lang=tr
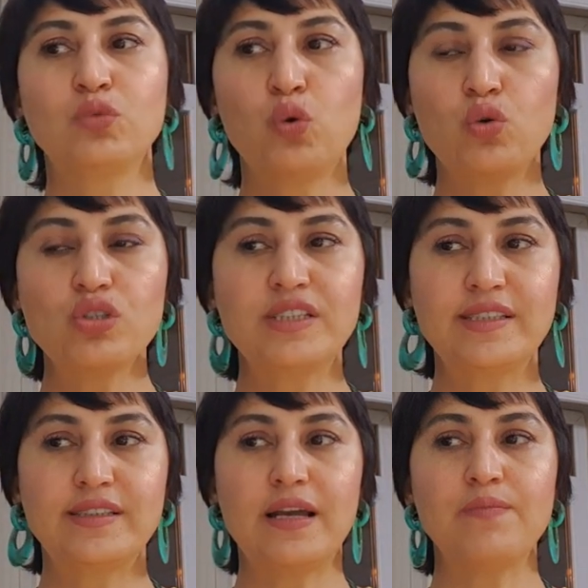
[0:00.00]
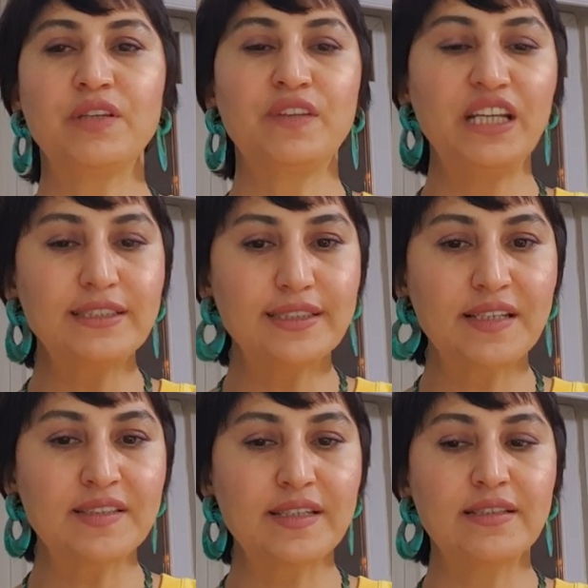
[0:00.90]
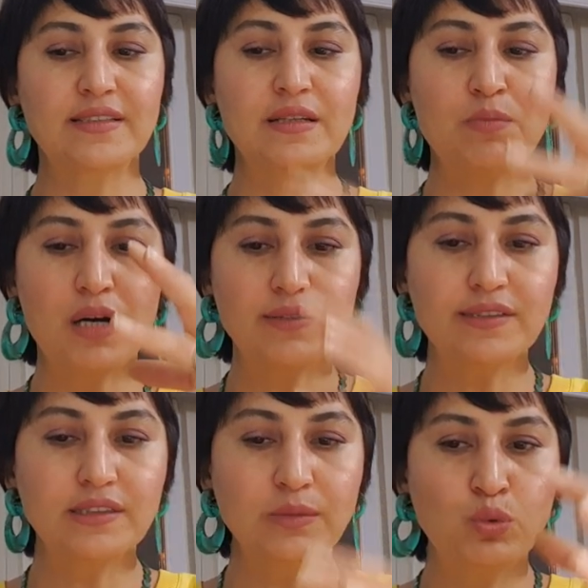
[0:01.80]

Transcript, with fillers: doğru sistemde ve iç sesinizle mantıklı